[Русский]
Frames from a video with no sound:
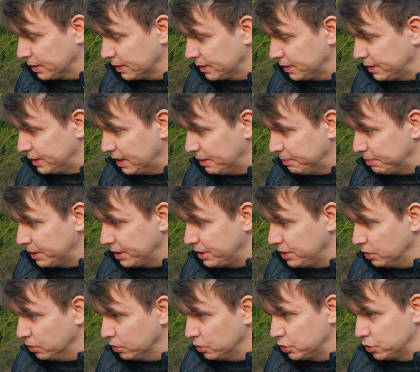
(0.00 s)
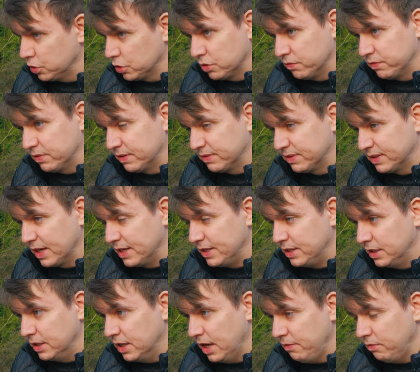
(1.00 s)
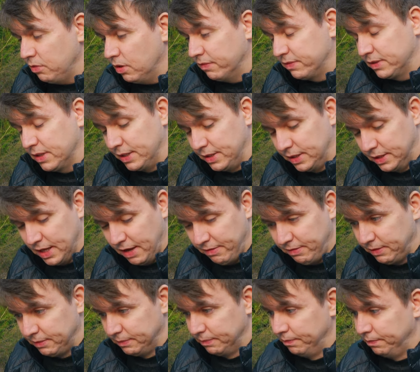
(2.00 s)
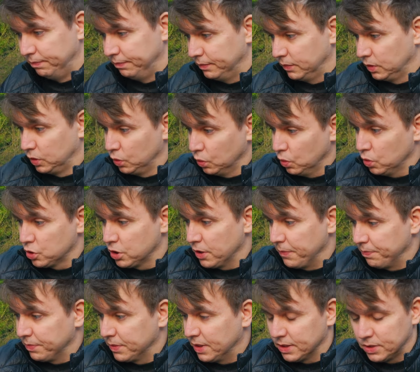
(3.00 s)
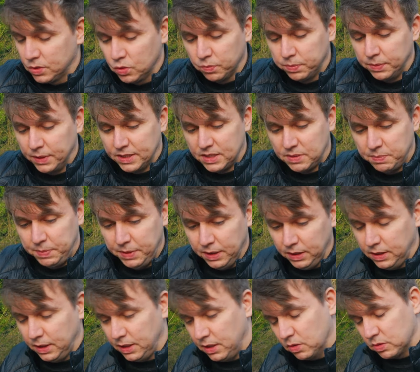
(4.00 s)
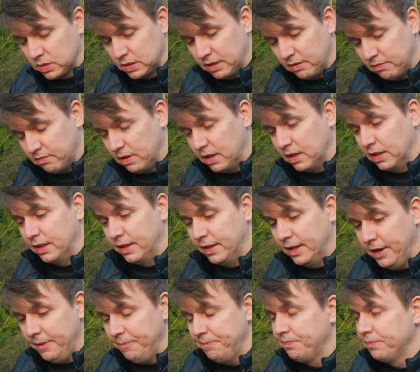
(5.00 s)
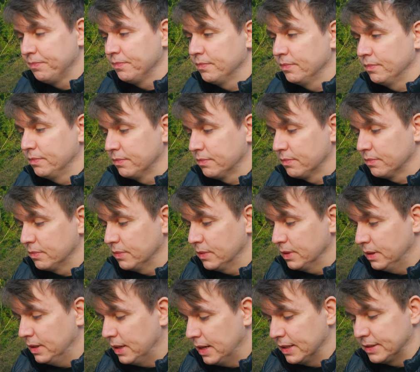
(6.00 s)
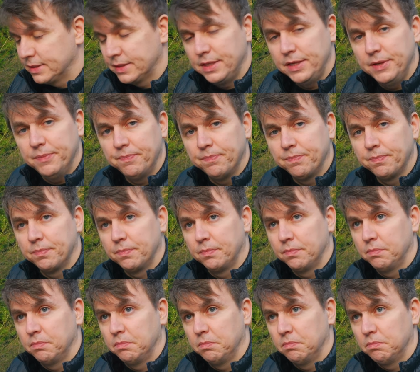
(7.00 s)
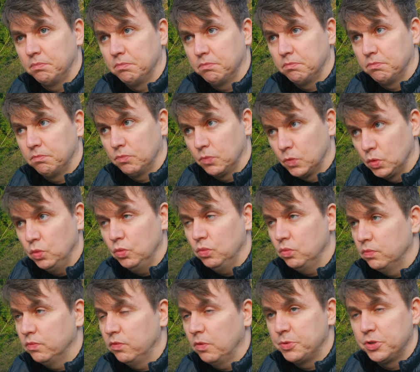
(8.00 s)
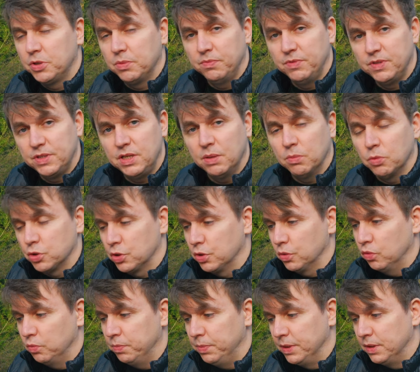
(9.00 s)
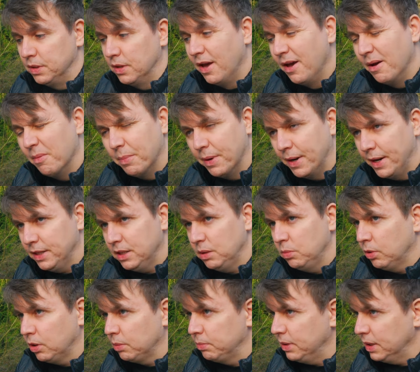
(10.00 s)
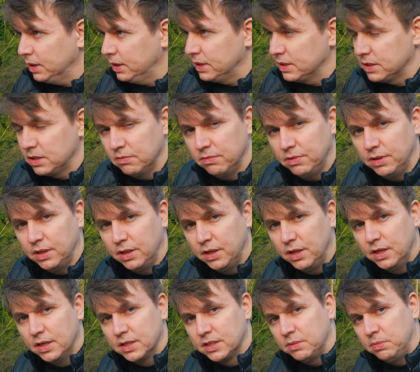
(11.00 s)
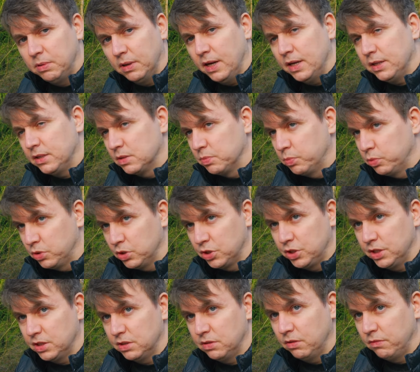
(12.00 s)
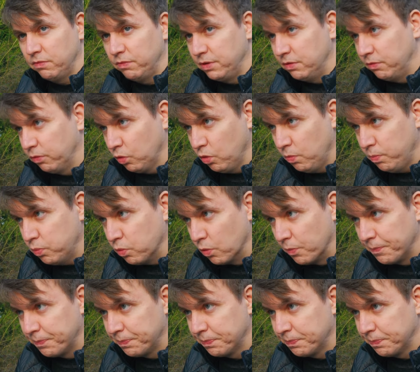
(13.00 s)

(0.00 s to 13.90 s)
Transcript: я планирую еще же в Скандинавию, а в Скандинавии тоже доступность спирта, я узнавал, она адский. Ну, в общем, везде можно купить. Поэтому, ребята, если вы собираетесь путешествовать в Европу,